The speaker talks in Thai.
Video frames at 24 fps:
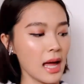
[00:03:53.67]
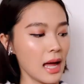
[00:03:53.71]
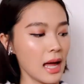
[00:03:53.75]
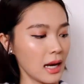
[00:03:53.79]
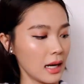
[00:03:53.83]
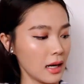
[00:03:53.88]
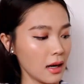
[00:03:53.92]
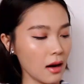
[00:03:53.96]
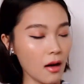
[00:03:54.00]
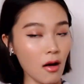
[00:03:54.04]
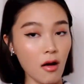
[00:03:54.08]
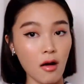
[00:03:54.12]
ฐา
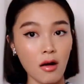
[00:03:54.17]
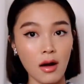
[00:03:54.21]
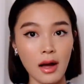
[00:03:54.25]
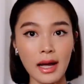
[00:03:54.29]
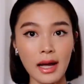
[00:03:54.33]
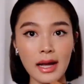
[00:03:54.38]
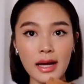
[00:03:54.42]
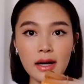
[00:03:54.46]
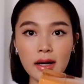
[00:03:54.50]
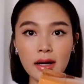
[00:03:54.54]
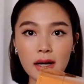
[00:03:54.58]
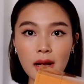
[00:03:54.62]
นรอง
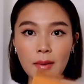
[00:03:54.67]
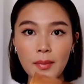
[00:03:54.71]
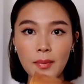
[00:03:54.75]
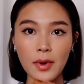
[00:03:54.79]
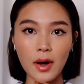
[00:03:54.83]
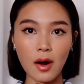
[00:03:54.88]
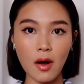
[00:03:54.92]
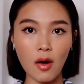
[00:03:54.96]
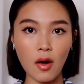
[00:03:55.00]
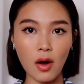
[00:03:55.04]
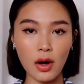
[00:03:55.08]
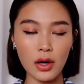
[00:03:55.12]
ให้เรียบ
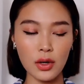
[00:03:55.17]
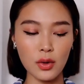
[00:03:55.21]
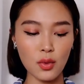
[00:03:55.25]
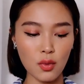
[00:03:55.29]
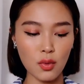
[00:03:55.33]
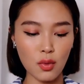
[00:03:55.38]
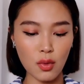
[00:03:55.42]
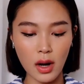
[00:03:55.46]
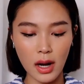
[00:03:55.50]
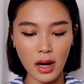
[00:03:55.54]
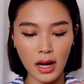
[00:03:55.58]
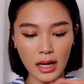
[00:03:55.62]
ร้อย
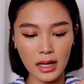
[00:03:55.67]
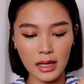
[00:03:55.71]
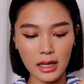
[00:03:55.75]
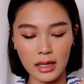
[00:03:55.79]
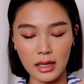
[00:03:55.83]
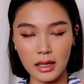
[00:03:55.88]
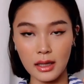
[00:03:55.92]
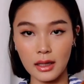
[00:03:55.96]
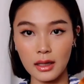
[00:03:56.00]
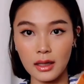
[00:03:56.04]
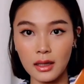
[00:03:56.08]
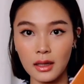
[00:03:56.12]
ด้วย
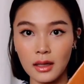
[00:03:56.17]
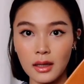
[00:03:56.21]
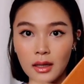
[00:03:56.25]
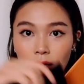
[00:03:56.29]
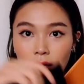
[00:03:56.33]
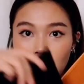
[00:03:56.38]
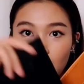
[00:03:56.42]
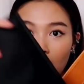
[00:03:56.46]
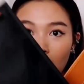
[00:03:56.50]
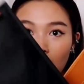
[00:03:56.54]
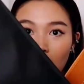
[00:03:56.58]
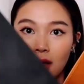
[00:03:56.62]

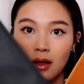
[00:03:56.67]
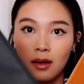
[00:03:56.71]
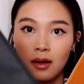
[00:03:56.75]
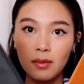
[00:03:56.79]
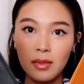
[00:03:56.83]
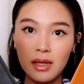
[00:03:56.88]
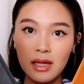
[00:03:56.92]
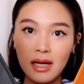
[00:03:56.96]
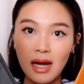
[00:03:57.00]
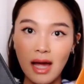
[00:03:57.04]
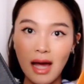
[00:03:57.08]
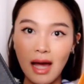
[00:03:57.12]

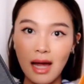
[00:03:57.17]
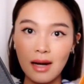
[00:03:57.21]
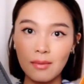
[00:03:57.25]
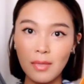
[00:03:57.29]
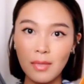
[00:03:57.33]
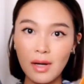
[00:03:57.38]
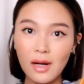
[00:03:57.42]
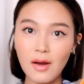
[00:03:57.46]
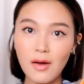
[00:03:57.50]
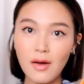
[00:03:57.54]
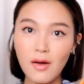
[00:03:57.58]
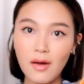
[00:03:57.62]
มีฐาน
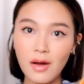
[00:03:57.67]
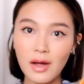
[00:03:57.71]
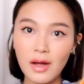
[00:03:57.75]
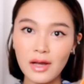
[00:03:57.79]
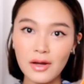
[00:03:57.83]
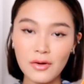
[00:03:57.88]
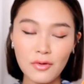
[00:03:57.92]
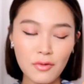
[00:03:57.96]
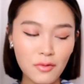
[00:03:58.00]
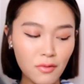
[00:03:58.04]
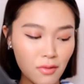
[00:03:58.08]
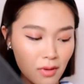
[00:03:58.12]
มารอง
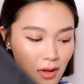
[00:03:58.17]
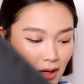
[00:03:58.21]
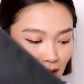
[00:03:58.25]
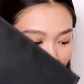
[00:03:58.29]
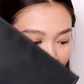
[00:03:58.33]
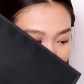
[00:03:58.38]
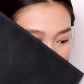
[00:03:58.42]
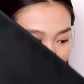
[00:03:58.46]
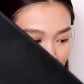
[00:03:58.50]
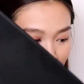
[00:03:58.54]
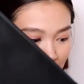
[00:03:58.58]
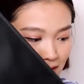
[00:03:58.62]
ให้ด้ว
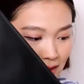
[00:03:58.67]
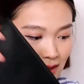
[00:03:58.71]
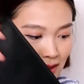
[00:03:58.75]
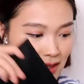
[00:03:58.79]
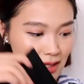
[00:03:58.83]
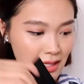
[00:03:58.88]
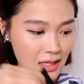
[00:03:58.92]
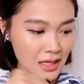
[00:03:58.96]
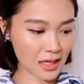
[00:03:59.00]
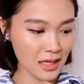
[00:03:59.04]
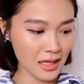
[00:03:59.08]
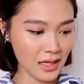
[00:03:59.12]
ยดู
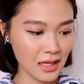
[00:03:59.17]
สิ